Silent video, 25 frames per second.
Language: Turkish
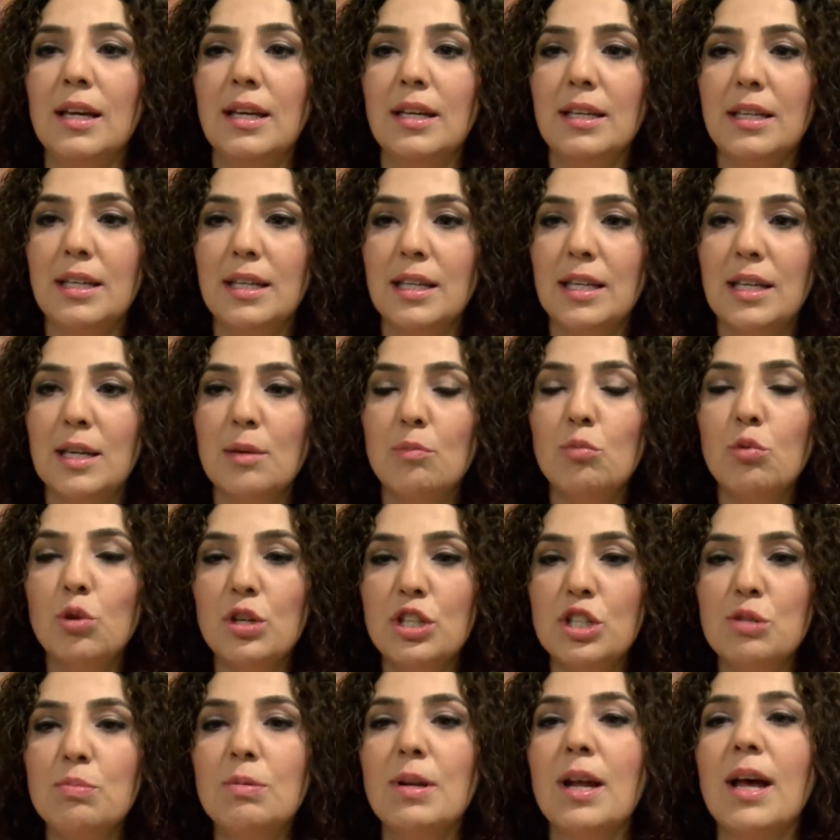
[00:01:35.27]
E, bu
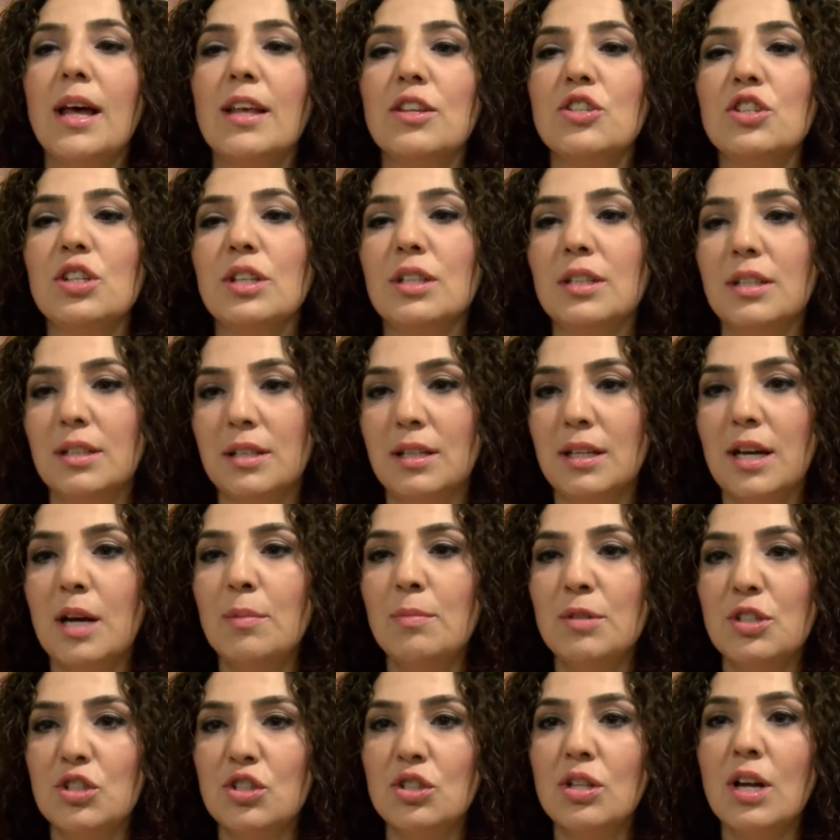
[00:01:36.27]
iş birazcık e,
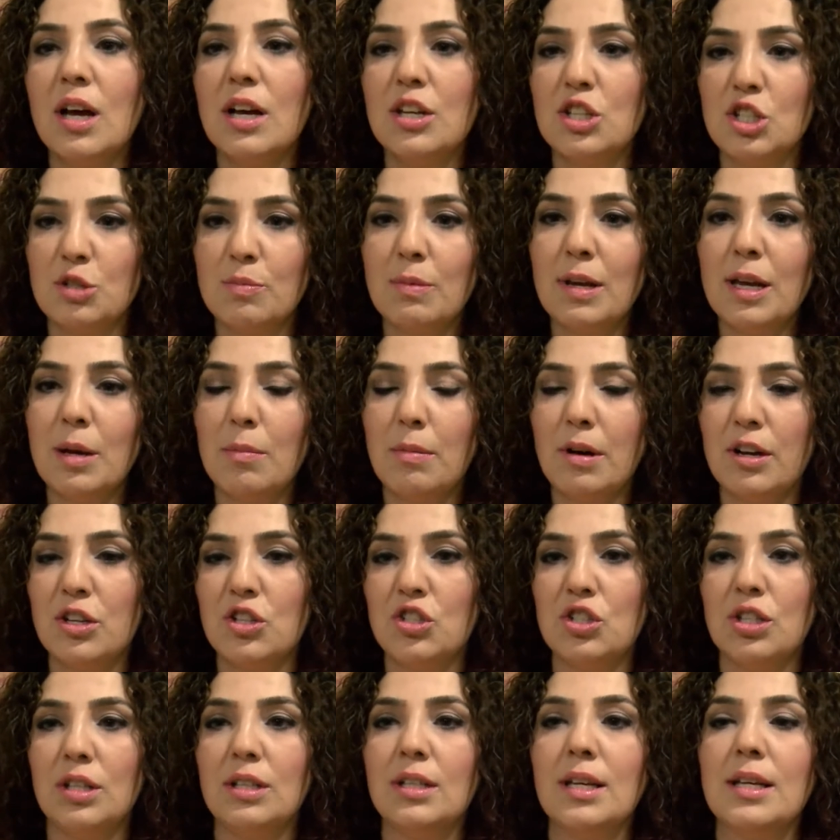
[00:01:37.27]
amacını aşmaya
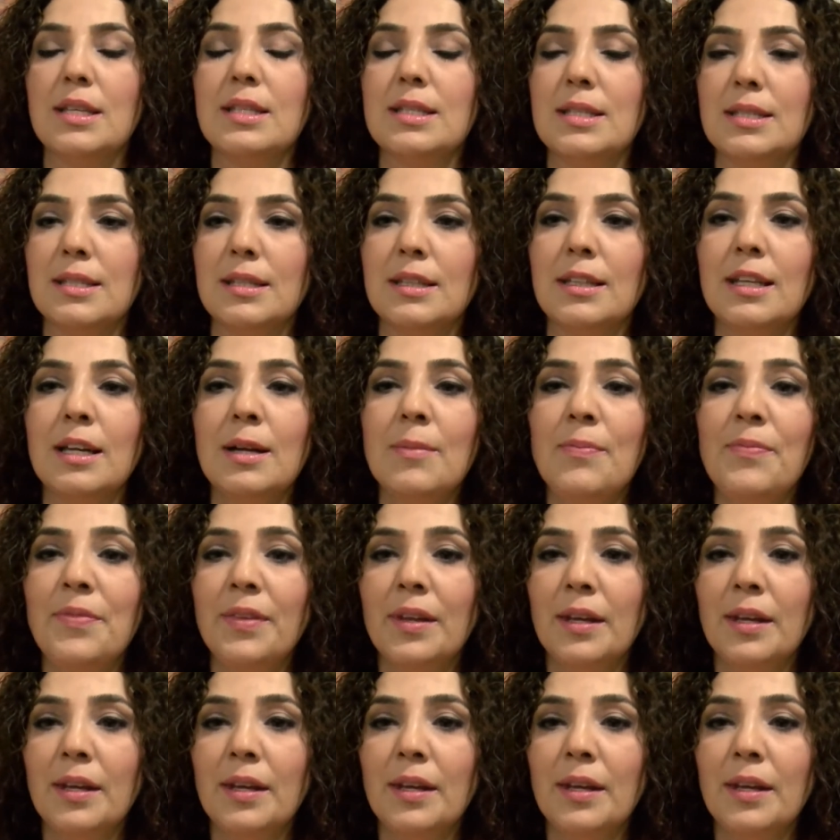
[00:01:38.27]
başladı aslında.